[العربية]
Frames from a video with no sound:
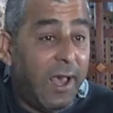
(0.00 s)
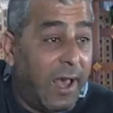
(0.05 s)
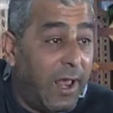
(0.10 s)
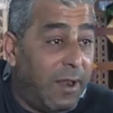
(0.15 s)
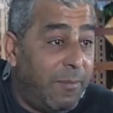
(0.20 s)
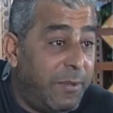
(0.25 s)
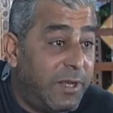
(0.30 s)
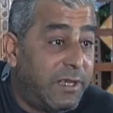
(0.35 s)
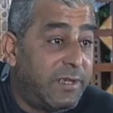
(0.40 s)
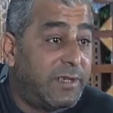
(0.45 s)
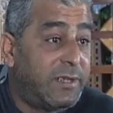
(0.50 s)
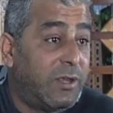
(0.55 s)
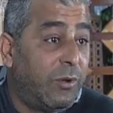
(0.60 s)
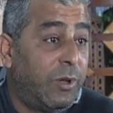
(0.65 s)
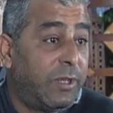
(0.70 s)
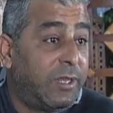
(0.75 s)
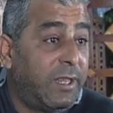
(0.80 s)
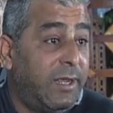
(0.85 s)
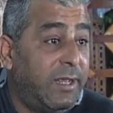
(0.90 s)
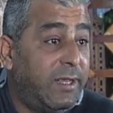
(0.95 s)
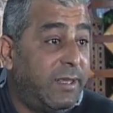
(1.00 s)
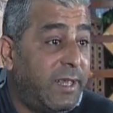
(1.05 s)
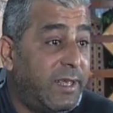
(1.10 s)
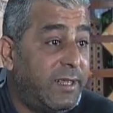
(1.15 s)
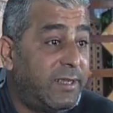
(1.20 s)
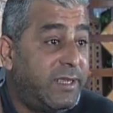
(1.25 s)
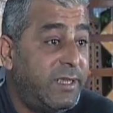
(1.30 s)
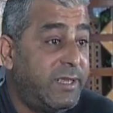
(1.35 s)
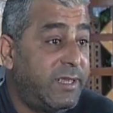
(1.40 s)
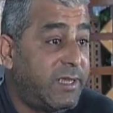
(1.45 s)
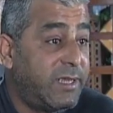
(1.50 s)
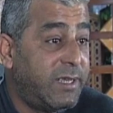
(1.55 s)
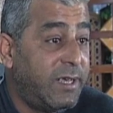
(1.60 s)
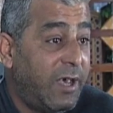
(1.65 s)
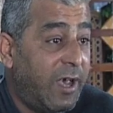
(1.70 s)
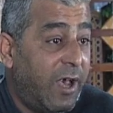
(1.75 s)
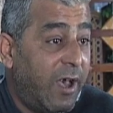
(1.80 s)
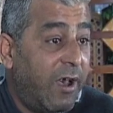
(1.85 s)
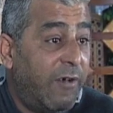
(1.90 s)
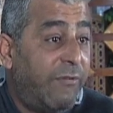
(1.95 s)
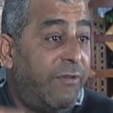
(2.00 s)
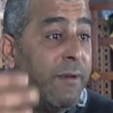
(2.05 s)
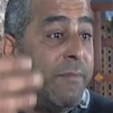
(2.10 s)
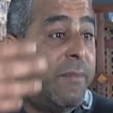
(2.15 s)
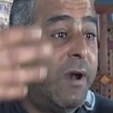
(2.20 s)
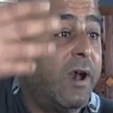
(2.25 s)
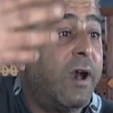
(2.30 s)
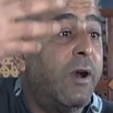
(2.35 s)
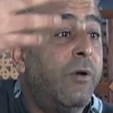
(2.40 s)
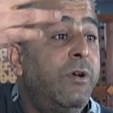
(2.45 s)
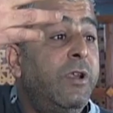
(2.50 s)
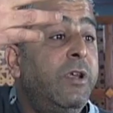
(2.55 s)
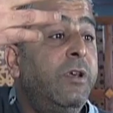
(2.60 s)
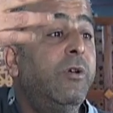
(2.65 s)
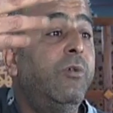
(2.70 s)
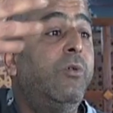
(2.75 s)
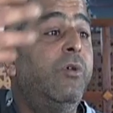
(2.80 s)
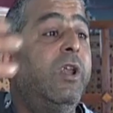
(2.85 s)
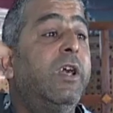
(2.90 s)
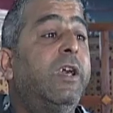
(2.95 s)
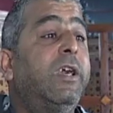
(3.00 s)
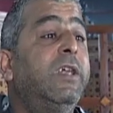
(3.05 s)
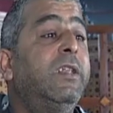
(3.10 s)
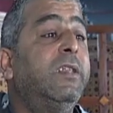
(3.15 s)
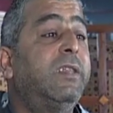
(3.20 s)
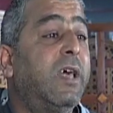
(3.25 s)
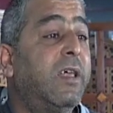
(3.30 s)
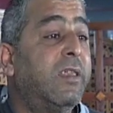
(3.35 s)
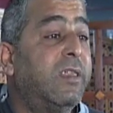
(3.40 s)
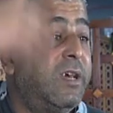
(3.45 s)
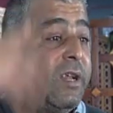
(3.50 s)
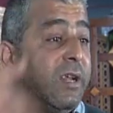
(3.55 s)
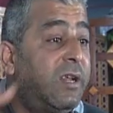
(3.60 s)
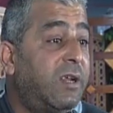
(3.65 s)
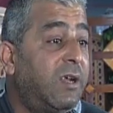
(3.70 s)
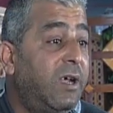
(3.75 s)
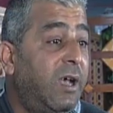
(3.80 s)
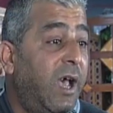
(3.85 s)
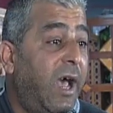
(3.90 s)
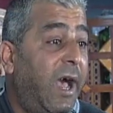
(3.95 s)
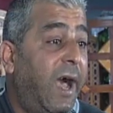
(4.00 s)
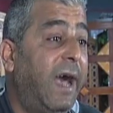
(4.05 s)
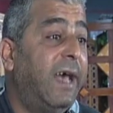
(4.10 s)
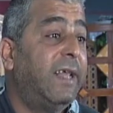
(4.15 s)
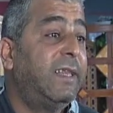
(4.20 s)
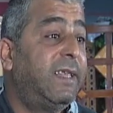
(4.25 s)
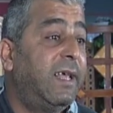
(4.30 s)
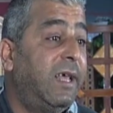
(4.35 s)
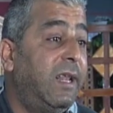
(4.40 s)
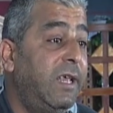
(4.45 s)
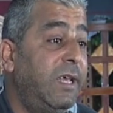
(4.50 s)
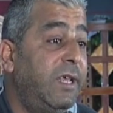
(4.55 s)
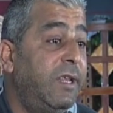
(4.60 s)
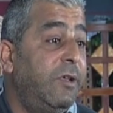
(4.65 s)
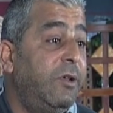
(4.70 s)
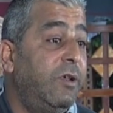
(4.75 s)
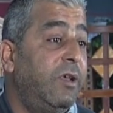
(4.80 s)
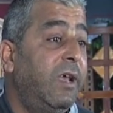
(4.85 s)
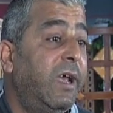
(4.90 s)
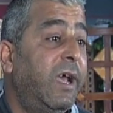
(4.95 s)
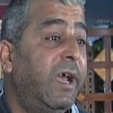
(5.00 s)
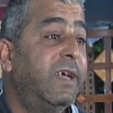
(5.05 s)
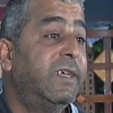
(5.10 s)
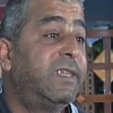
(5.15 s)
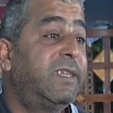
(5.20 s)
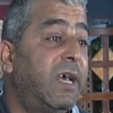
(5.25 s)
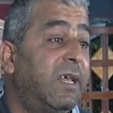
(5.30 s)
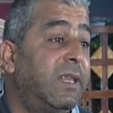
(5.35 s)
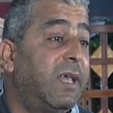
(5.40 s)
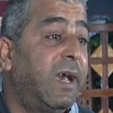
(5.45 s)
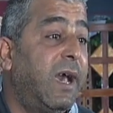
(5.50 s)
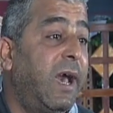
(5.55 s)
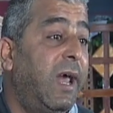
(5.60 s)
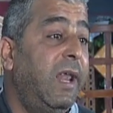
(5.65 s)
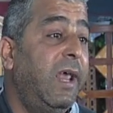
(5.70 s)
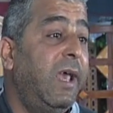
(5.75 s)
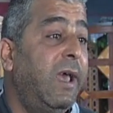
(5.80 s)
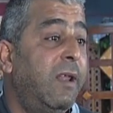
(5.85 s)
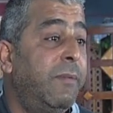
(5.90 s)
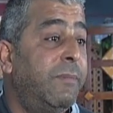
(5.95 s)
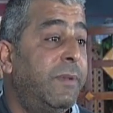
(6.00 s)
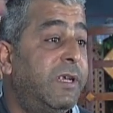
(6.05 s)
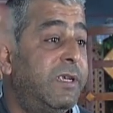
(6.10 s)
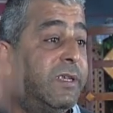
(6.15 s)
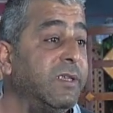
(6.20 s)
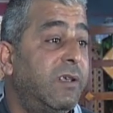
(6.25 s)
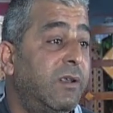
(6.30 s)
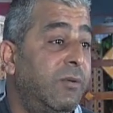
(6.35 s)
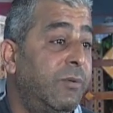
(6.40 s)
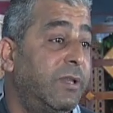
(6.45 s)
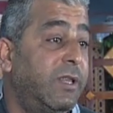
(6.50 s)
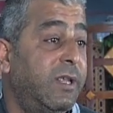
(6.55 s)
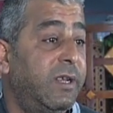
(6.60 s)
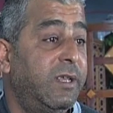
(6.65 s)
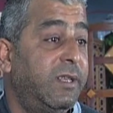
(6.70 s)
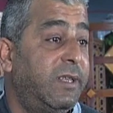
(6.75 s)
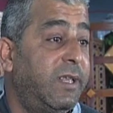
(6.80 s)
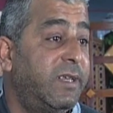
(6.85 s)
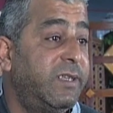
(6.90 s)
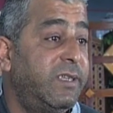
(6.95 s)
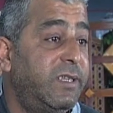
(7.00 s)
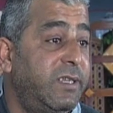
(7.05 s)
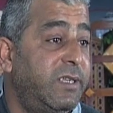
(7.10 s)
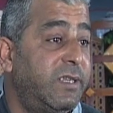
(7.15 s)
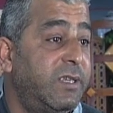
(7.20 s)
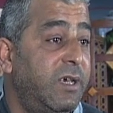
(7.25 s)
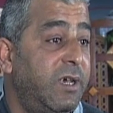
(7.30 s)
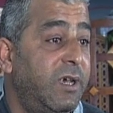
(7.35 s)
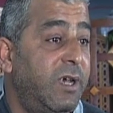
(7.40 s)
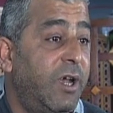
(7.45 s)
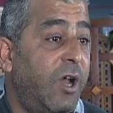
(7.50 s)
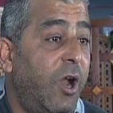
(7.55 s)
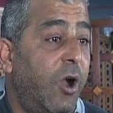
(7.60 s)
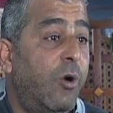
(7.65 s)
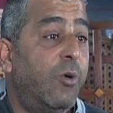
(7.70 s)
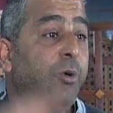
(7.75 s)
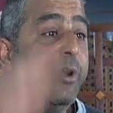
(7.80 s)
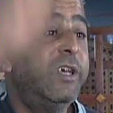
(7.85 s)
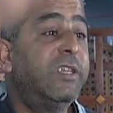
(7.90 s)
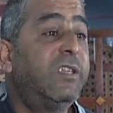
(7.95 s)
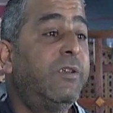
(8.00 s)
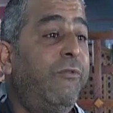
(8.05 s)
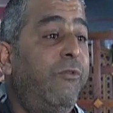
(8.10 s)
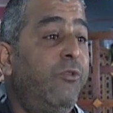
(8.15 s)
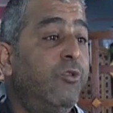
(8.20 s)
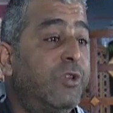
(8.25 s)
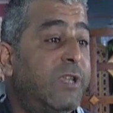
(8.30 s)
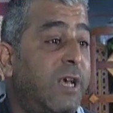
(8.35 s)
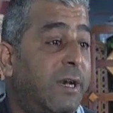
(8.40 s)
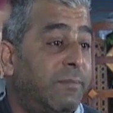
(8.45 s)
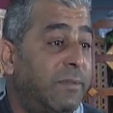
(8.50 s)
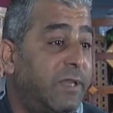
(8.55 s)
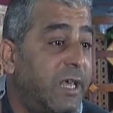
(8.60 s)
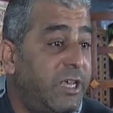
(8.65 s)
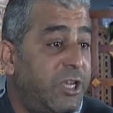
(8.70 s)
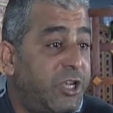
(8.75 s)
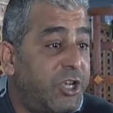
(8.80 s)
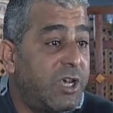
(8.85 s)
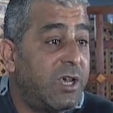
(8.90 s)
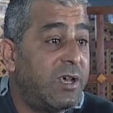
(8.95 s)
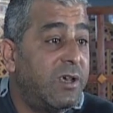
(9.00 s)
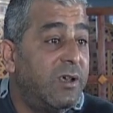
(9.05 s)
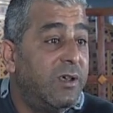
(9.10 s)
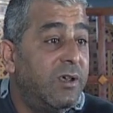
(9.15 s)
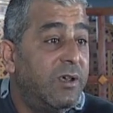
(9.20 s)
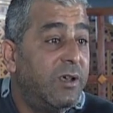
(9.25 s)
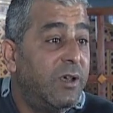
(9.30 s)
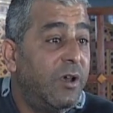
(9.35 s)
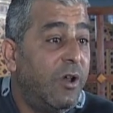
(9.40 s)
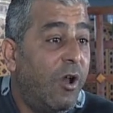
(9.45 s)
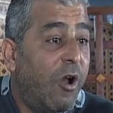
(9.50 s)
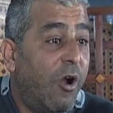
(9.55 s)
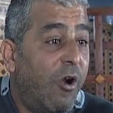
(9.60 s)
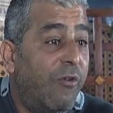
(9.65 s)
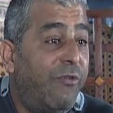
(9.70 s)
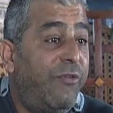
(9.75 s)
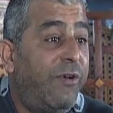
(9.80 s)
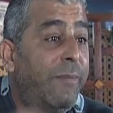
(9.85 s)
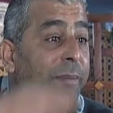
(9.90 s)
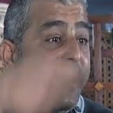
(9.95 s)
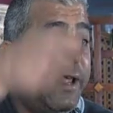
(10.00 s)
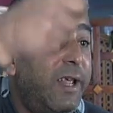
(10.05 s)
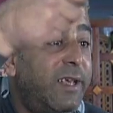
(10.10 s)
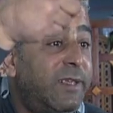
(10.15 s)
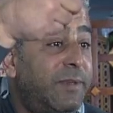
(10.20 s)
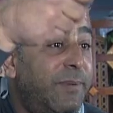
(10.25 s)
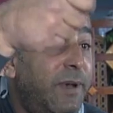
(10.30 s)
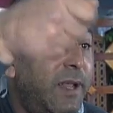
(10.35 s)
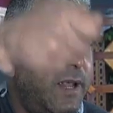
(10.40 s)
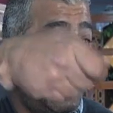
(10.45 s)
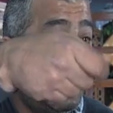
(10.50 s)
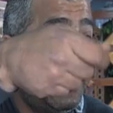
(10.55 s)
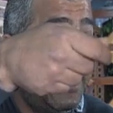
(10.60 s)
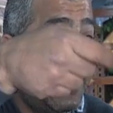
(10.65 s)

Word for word: المجلس الوطني التاسيسي فما قوانين يقول لك انتظر حتى لين يصادق عليها المجلس الوطني التاسيسي وناس فلوسها مطيشه وفما ناس معناها